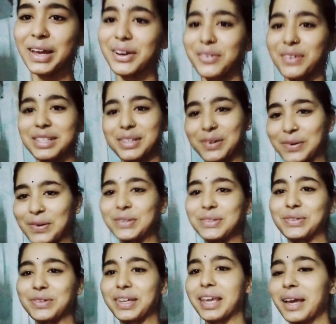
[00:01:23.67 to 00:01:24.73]
वैसे हो
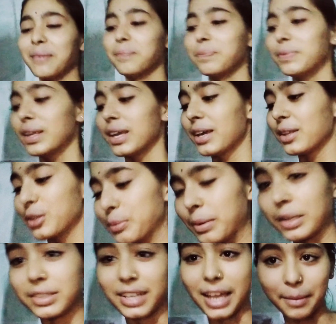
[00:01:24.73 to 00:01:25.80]
चुकी है तो मैं
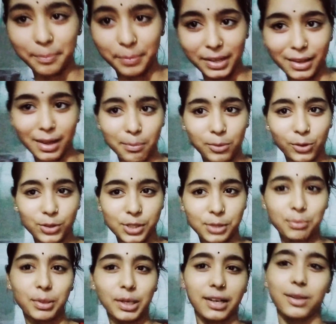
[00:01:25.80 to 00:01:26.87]
चाय पी के आप लोगों से मिल
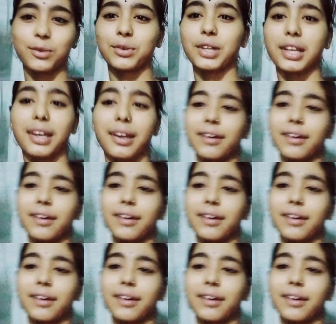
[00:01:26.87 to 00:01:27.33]
रही हूँ ठीक है